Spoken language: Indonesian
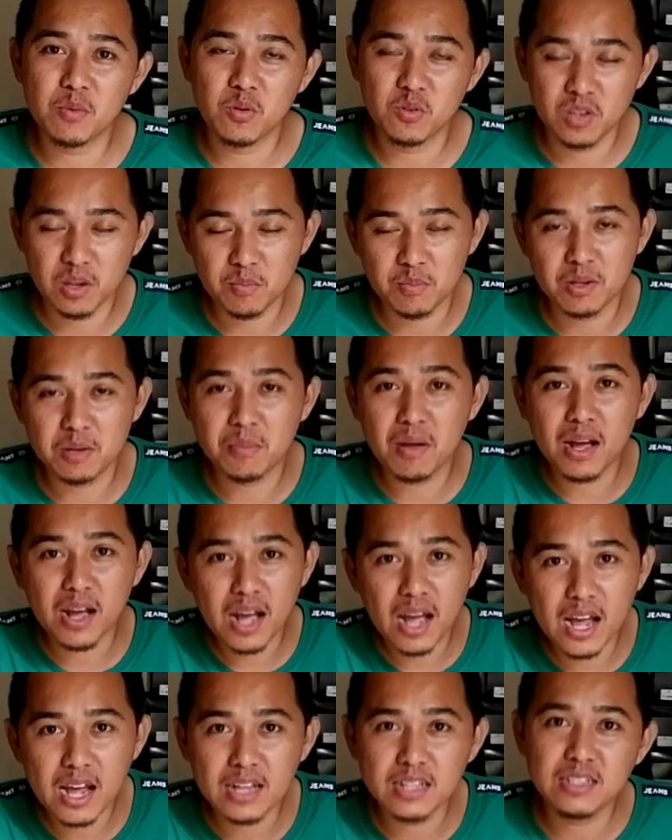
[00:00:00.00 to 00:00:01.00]
mau sambil
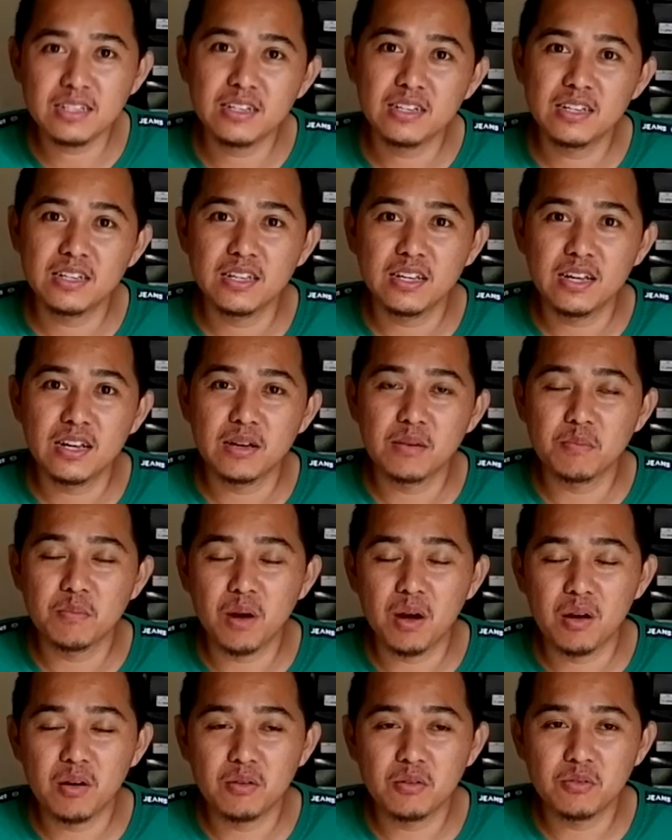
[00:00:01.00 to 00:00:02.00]
makan,
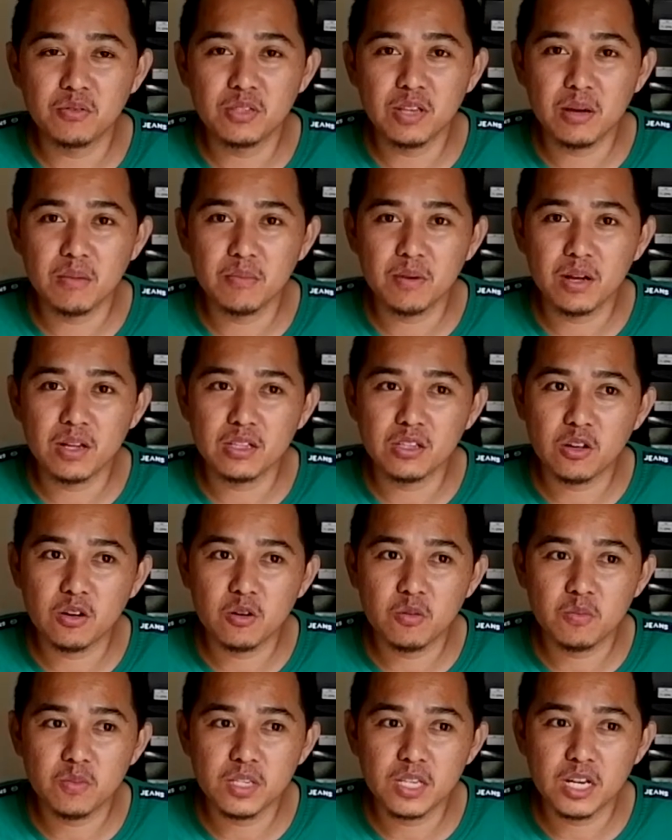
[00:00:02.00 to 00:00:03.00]
mau sam
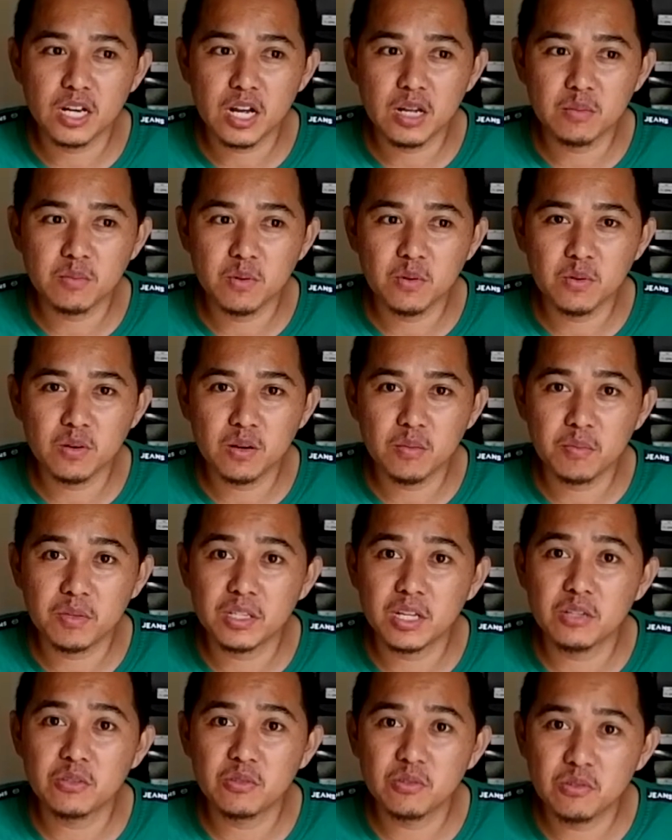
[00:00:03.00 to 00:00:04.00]
atau misalkan mau
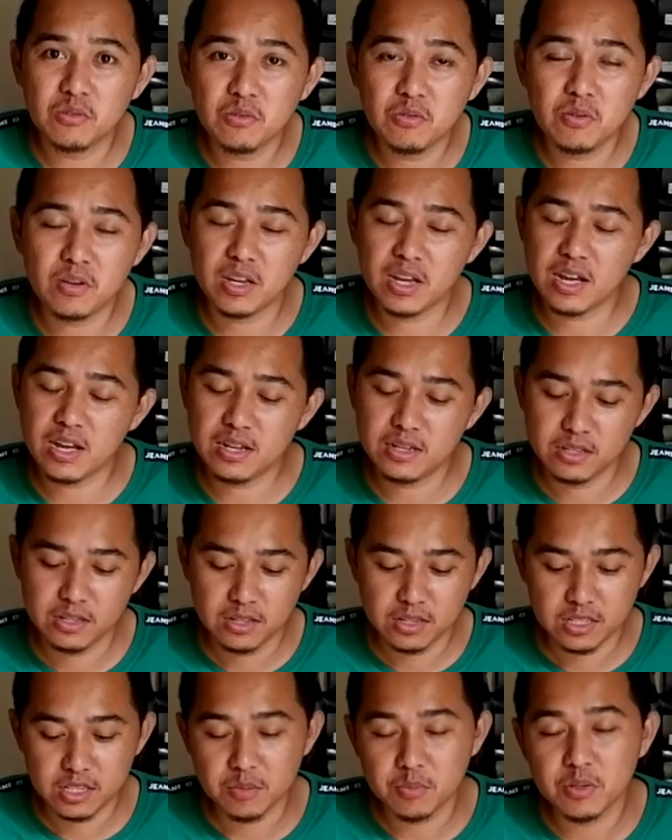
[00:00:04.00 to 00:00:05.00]
kemana dulu ya
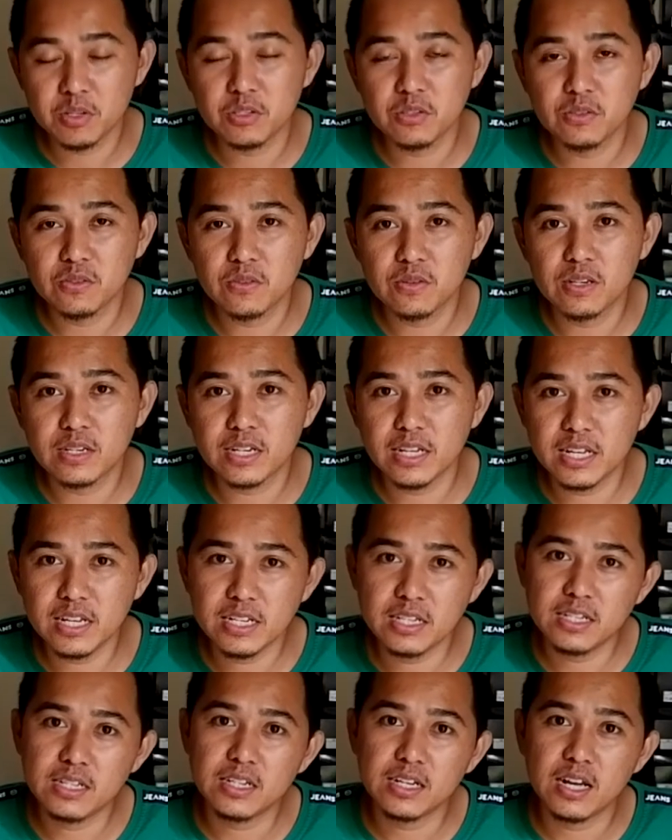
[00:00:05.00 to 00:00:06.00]
sambil nunggu
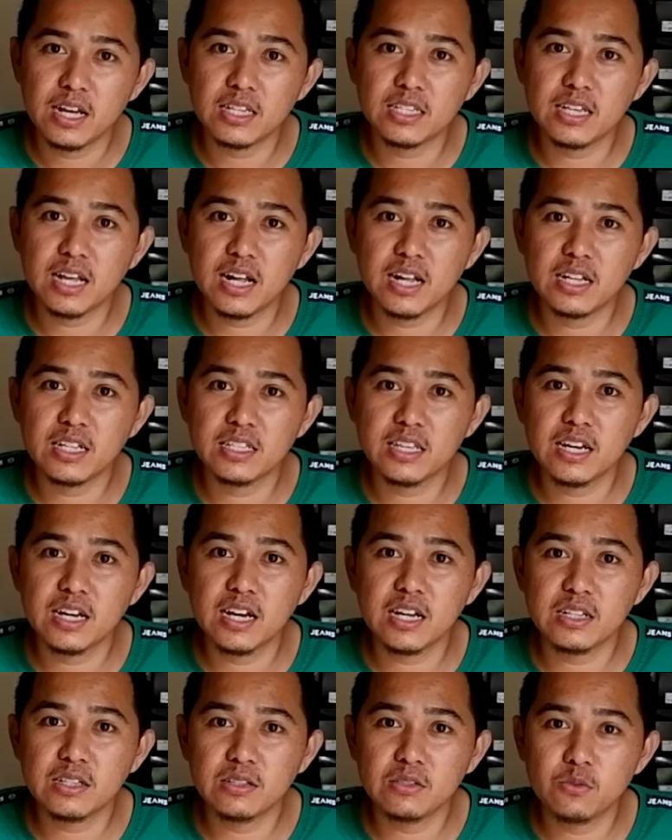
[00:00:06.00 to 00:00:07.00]
kering asal
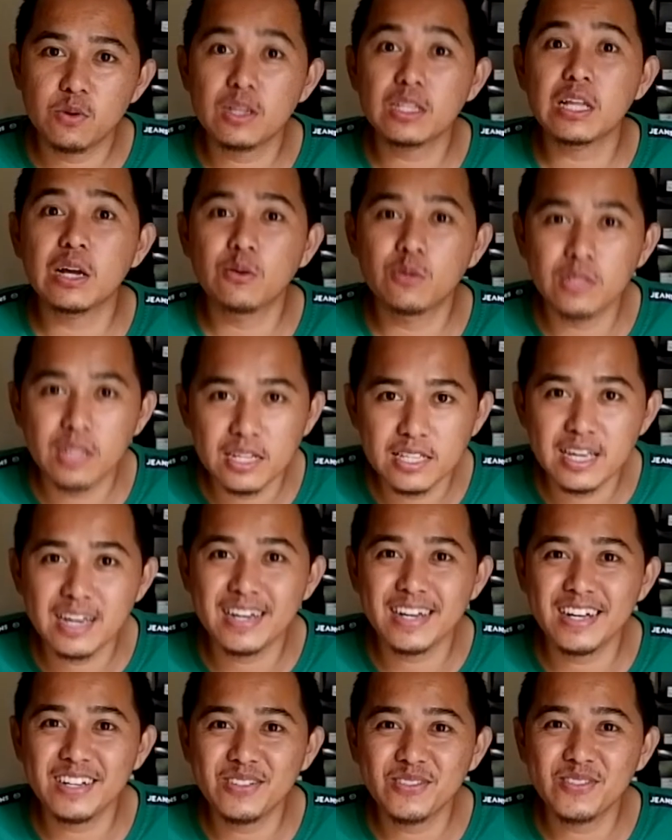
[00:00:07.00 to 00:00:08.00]
jangan dua tahun aja
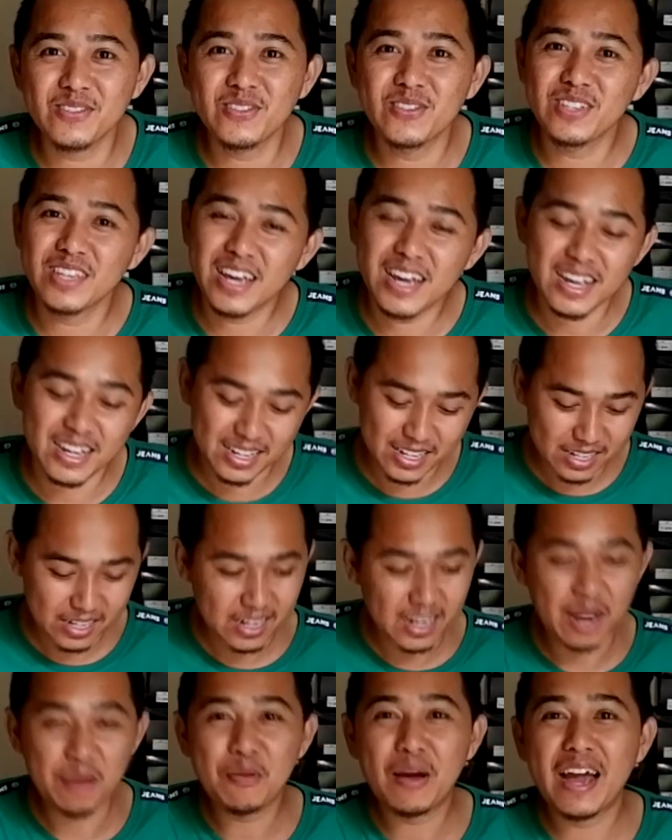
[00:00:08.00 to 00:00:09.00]
ya nunggunya
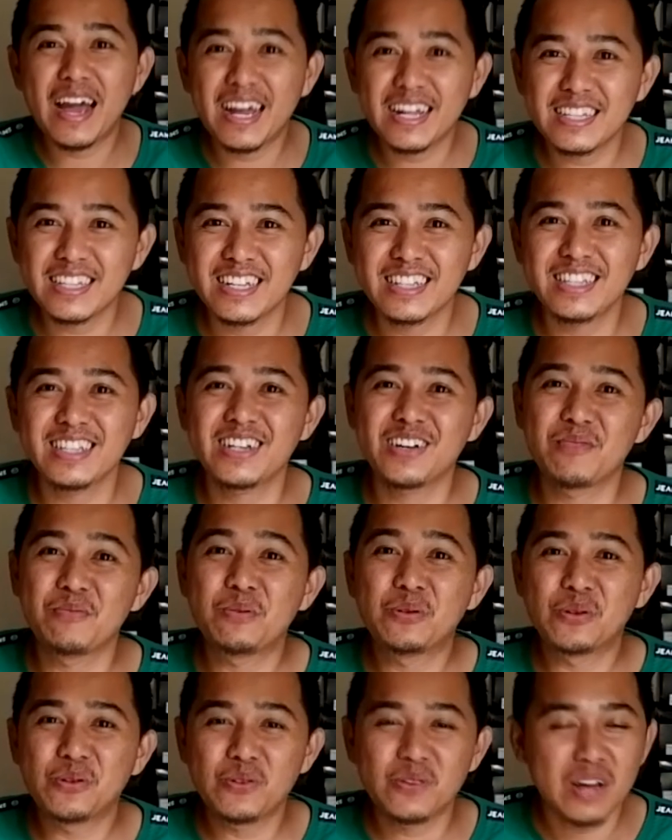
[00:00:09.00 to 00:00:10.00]
kelamaan nanti
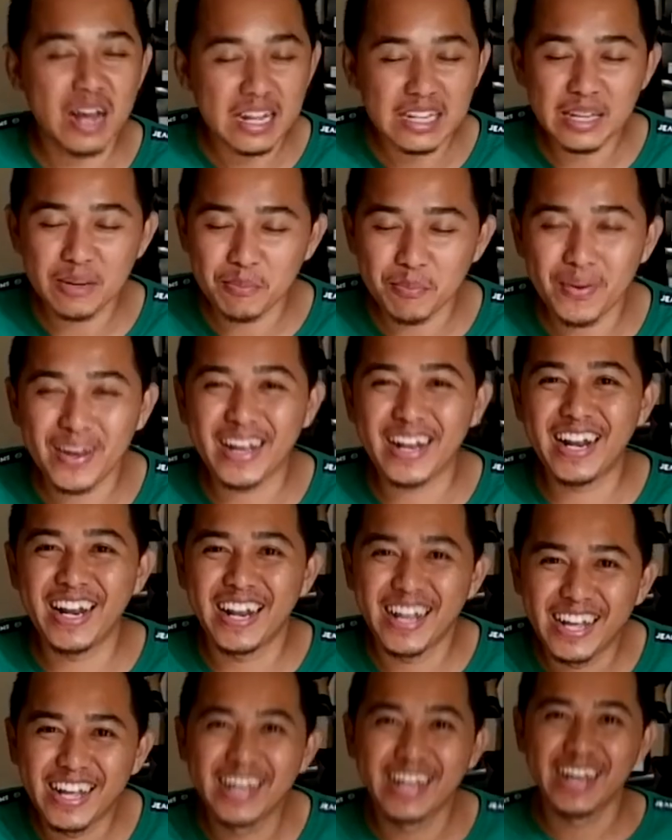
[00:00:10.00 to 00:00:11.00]
keburu nggak nempel
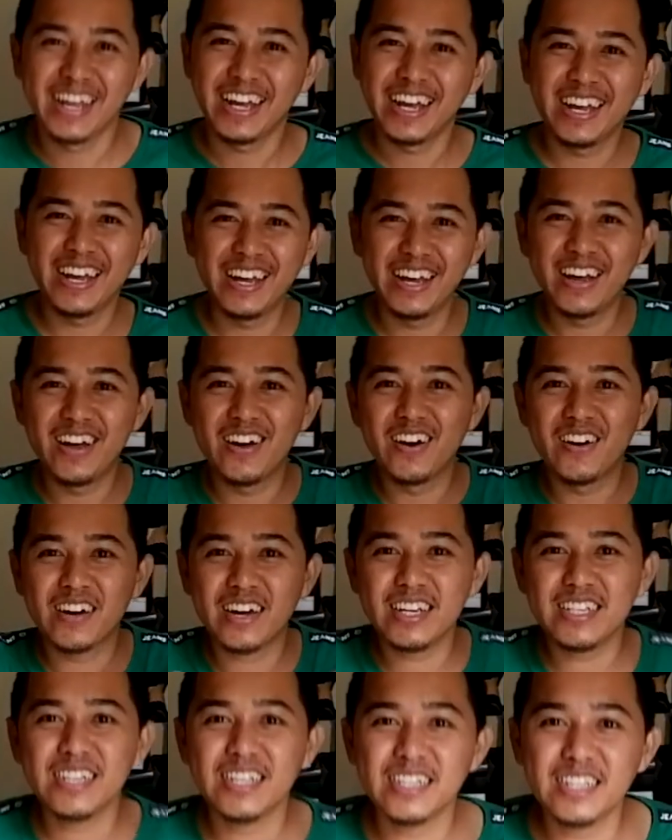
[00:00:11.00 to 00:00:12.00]
oke
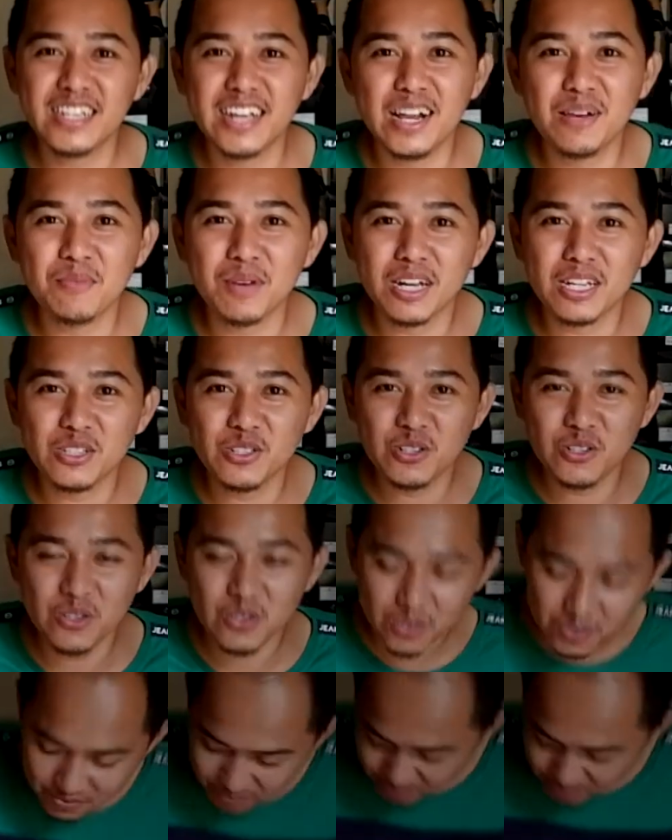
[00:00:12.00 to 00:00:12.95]
saya tinggal makan dulu